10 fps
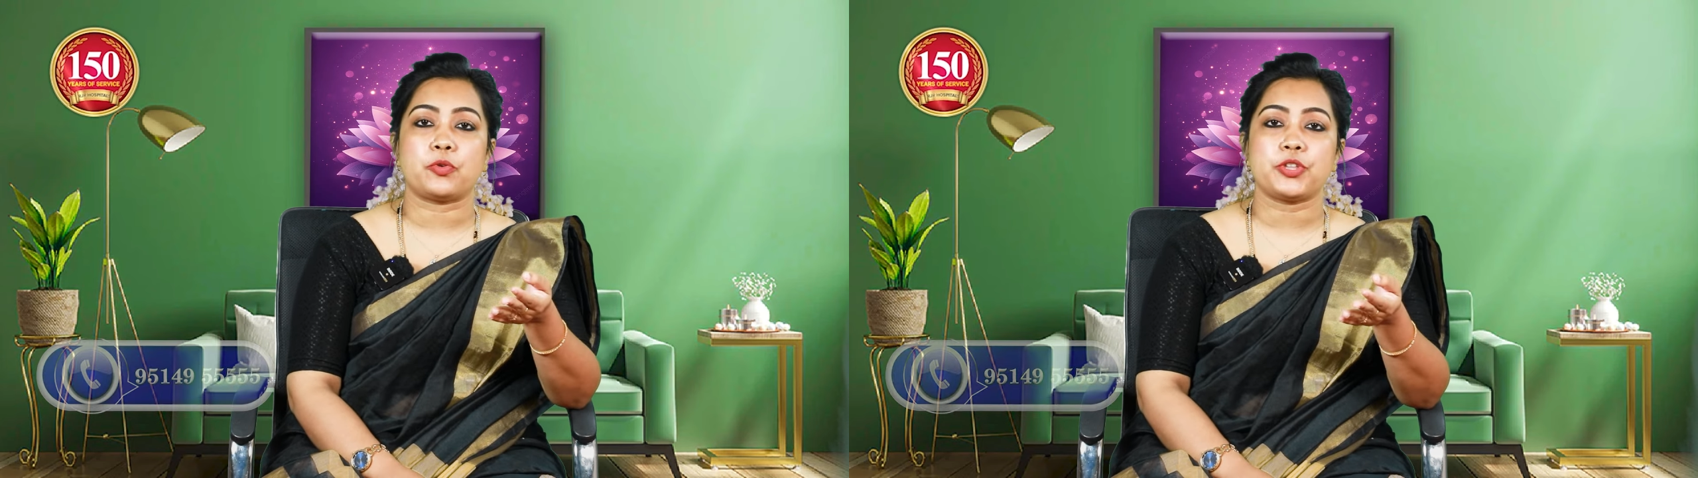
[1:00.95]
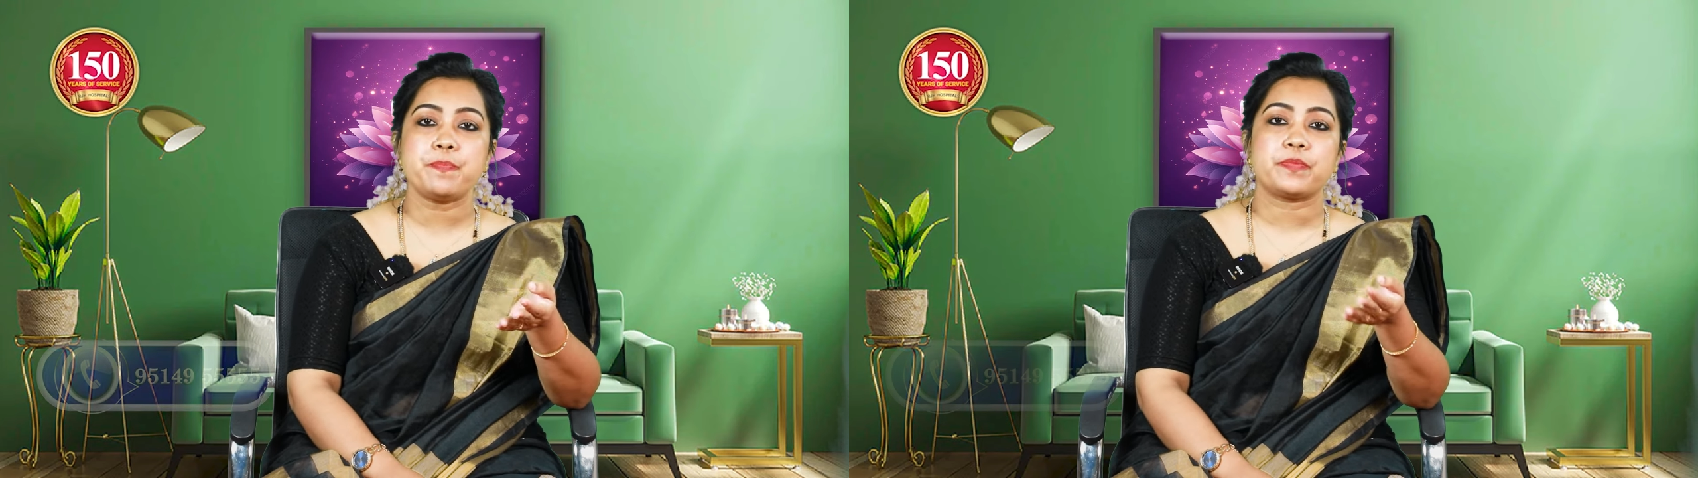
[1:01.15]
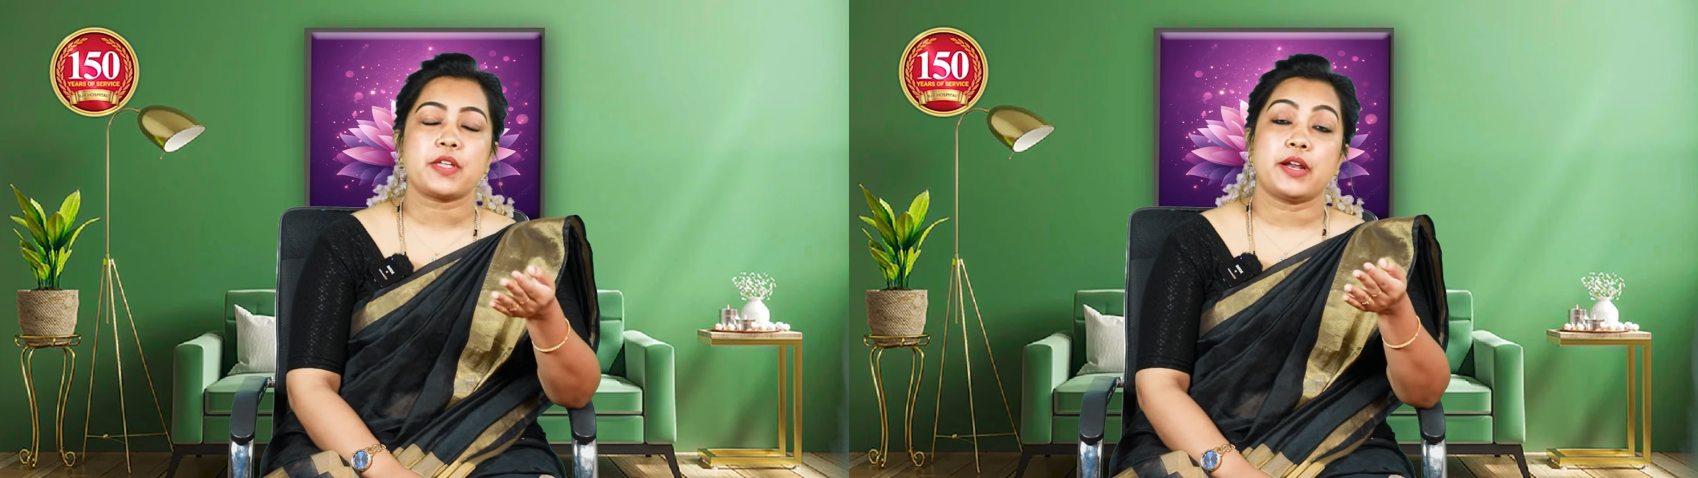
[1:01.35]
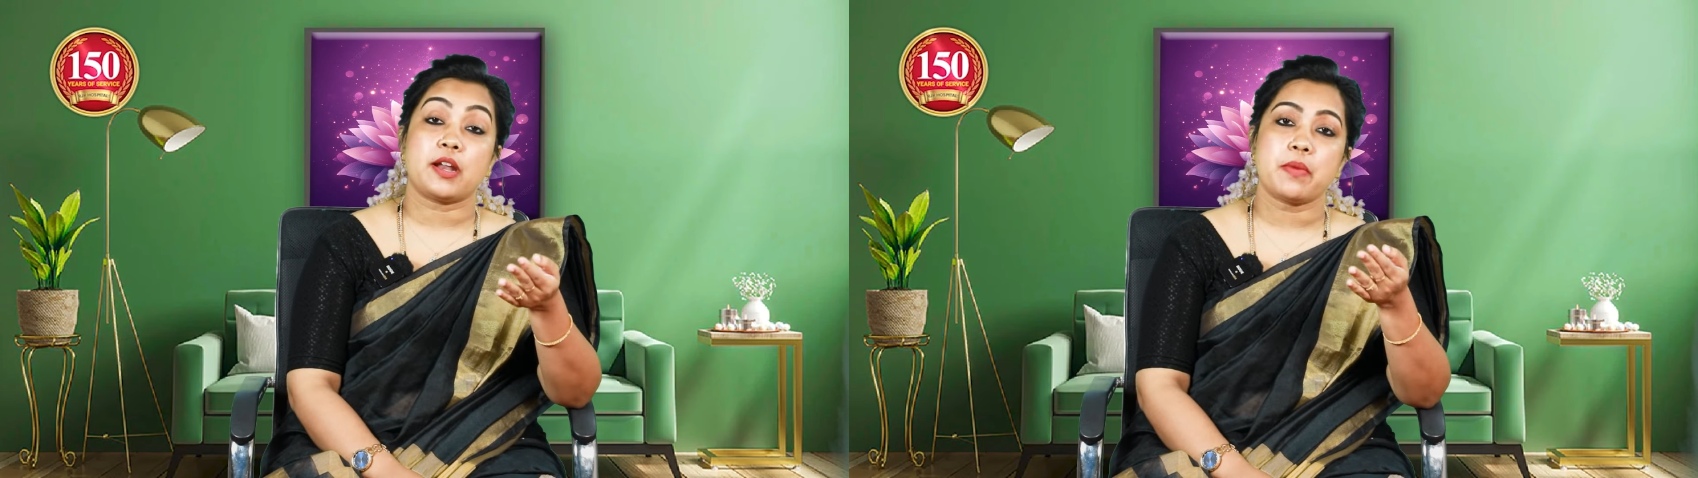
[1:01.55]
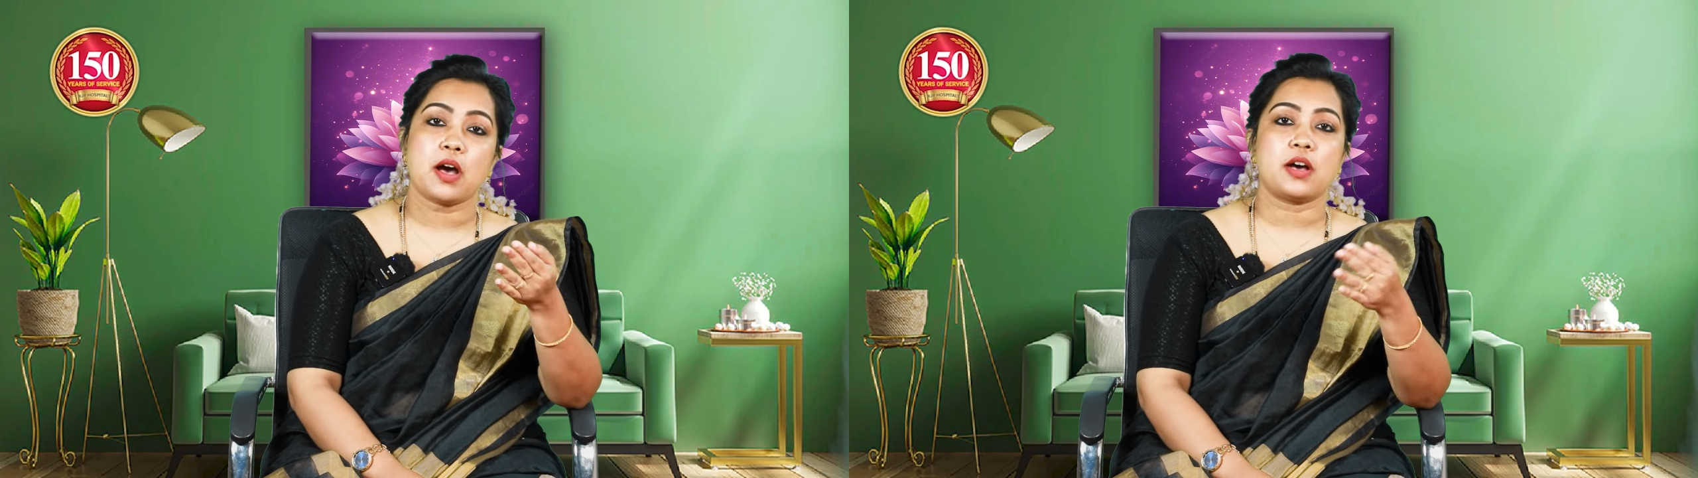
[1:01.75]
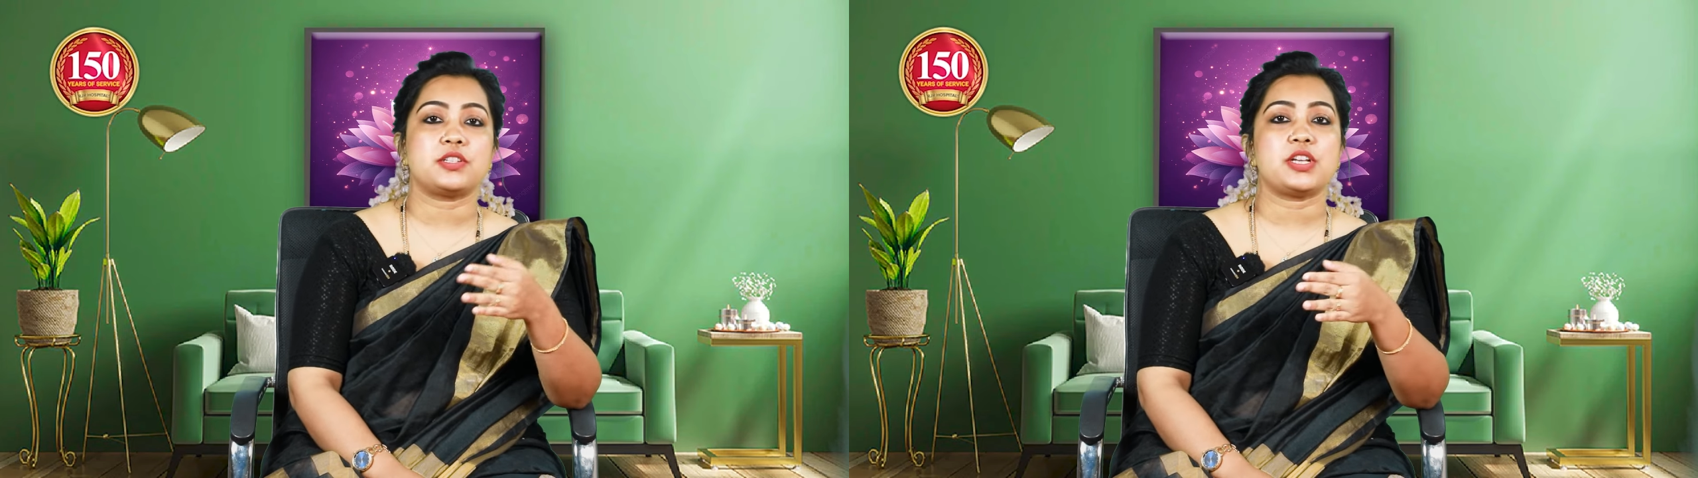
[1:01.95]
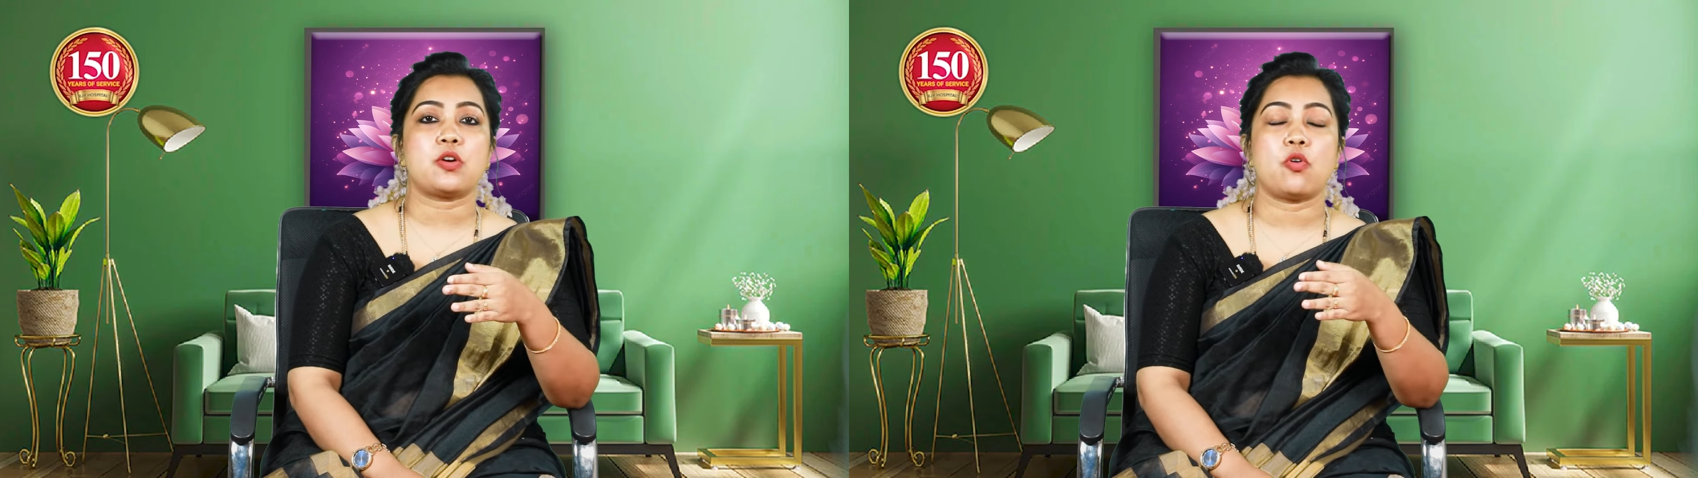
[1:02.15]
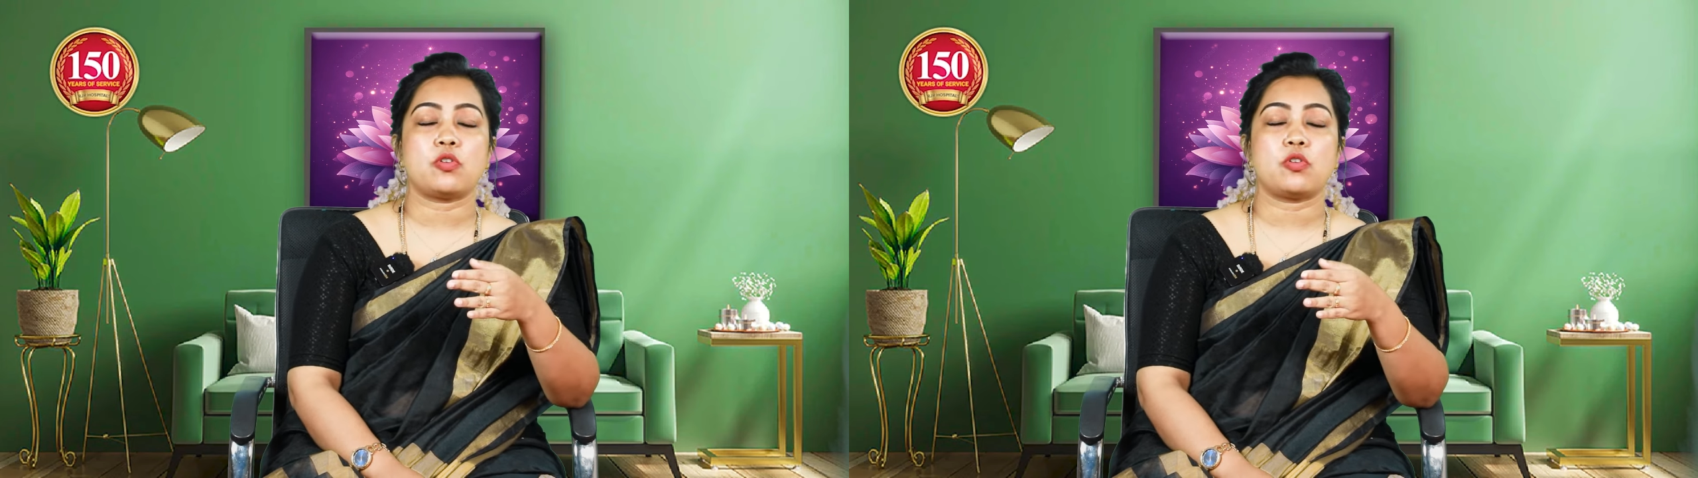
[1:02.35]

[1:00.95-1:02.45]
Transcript: போது நம்ம ஆர்ஜிஆர்